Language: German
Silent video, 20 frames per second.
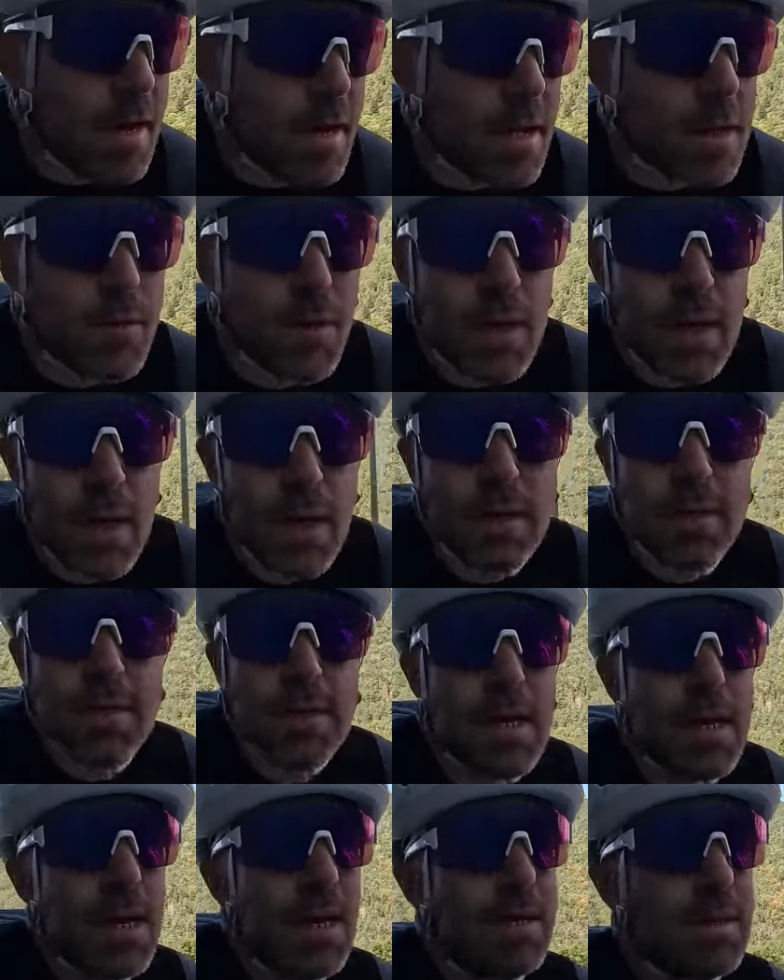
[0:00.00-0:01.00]
Das wird
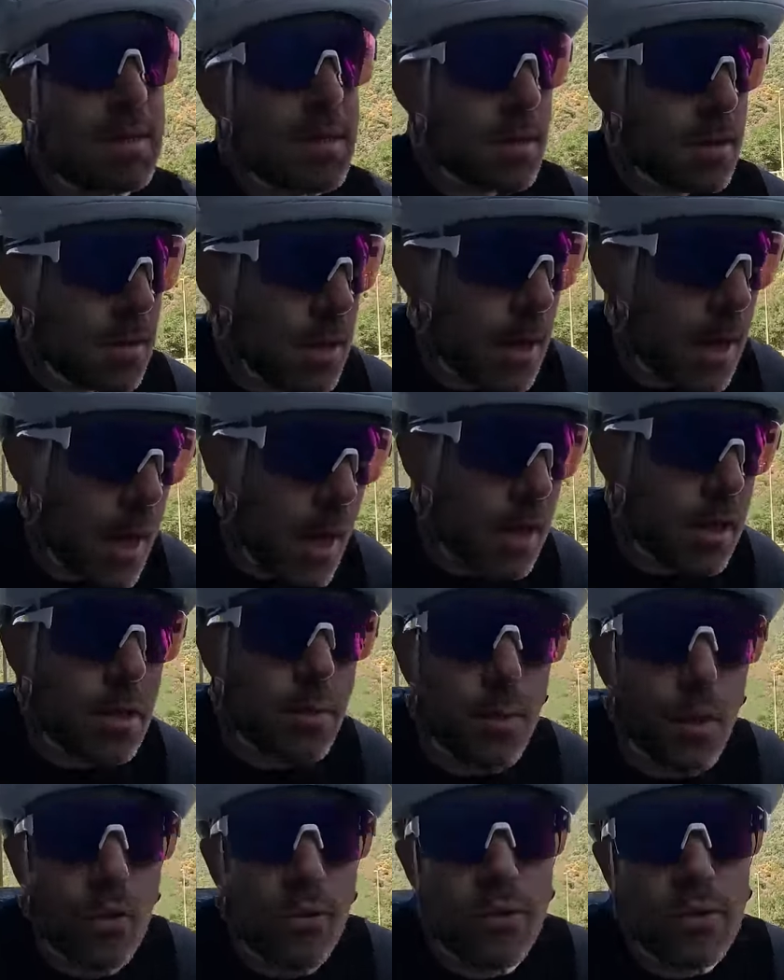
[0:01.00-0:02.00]
jetzt die letzte
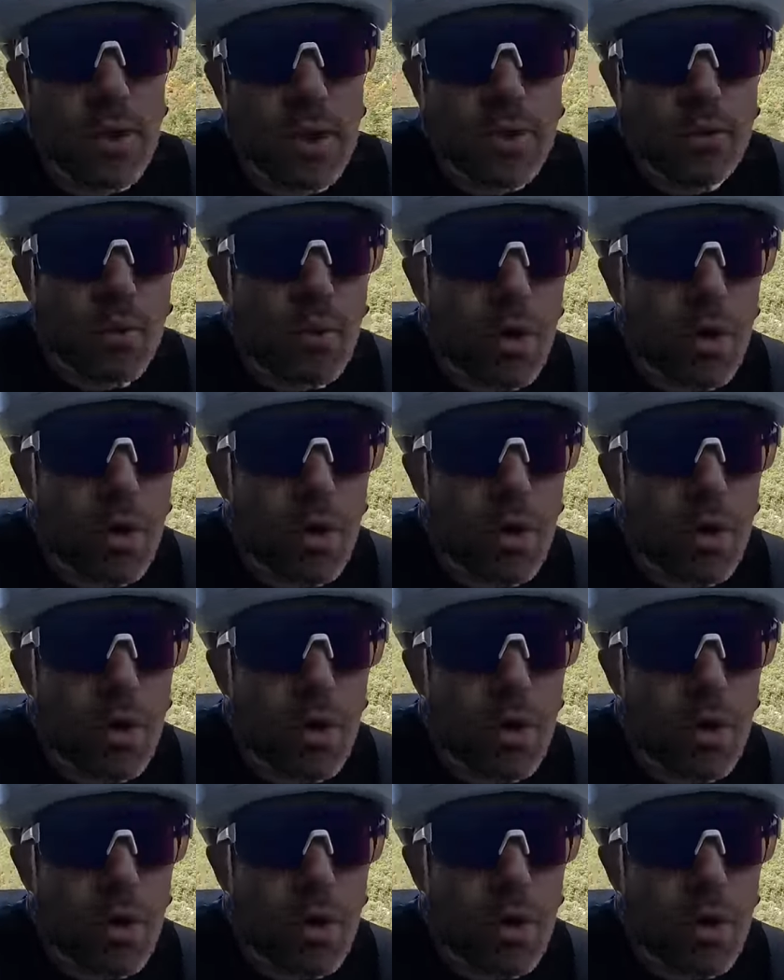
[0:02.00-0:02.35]
echte Prüfung des